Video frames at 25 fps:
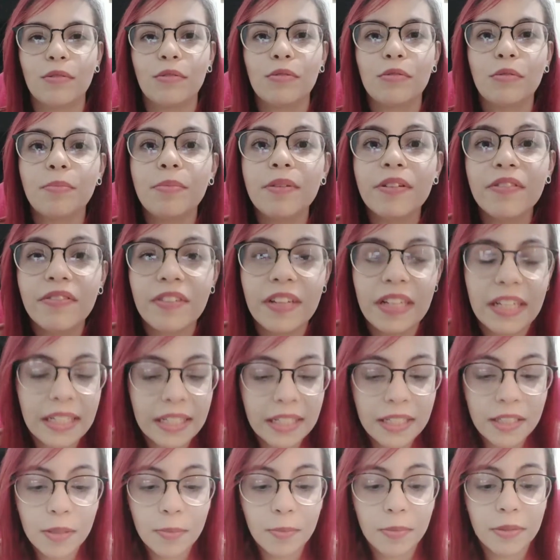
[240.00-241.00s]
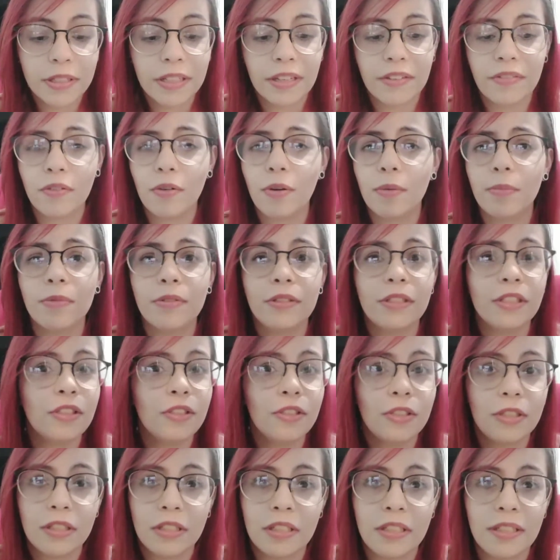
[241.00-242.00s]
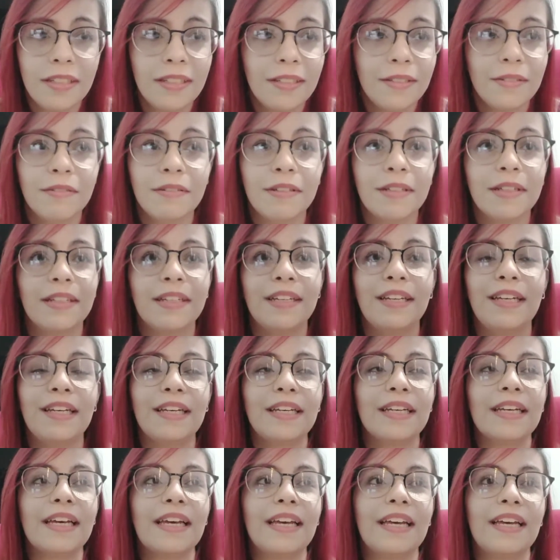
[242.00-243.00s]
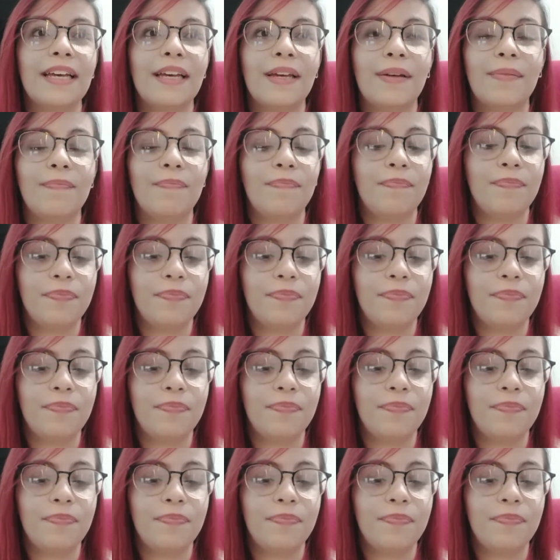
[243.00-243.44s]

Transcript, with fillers: super feliz porque ficou bonitinho e é,